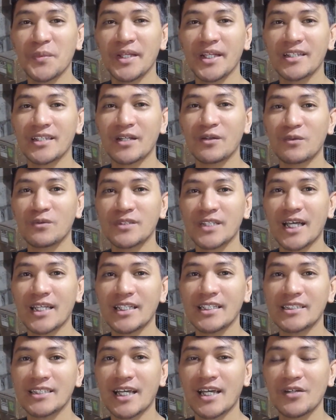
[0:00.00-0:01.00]
May nagtanong sa
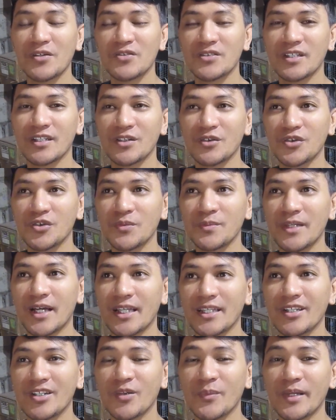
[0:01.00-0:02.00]
atin sa, ano, sa YouTube
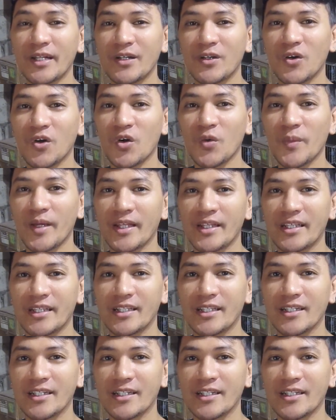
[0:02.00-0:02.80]
natin, no? may nag-comment.